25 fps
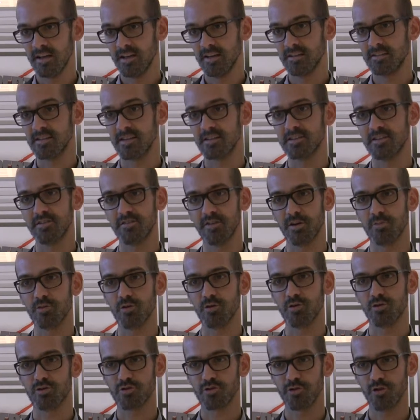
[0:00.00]
Et ça, c'est
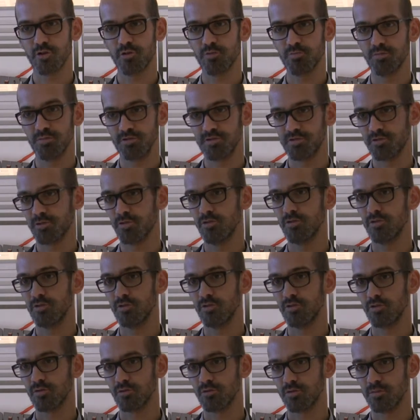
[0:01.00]
vraiment dangereux puisque le
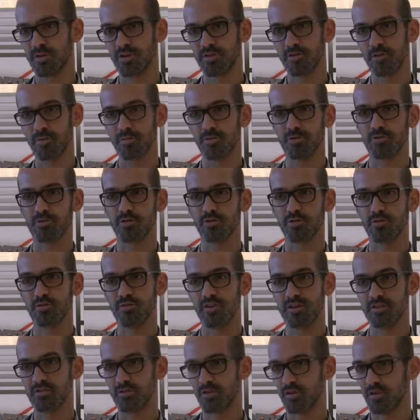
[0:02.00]
consommateur peut se
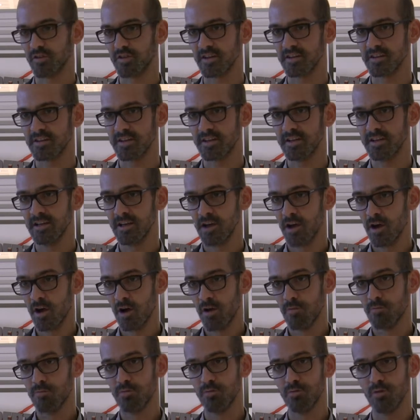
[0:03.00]
retrouver surendetté
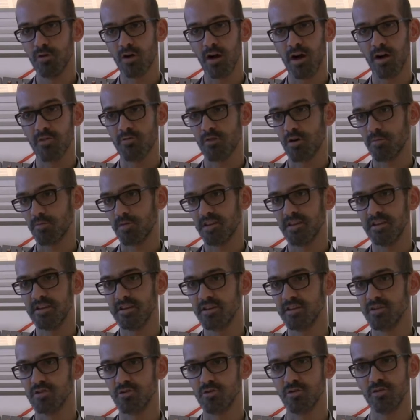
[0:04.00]
pour avoir payé
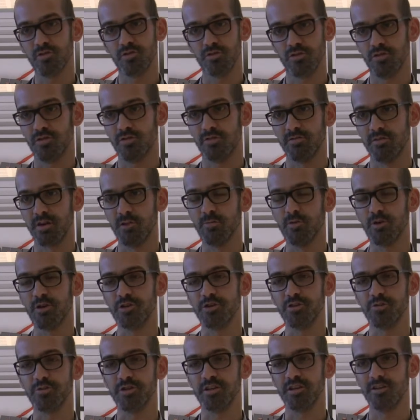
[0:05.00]
des choses euh, vraiment
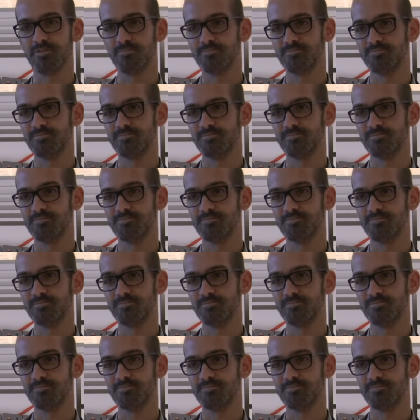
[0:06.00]
inutiles.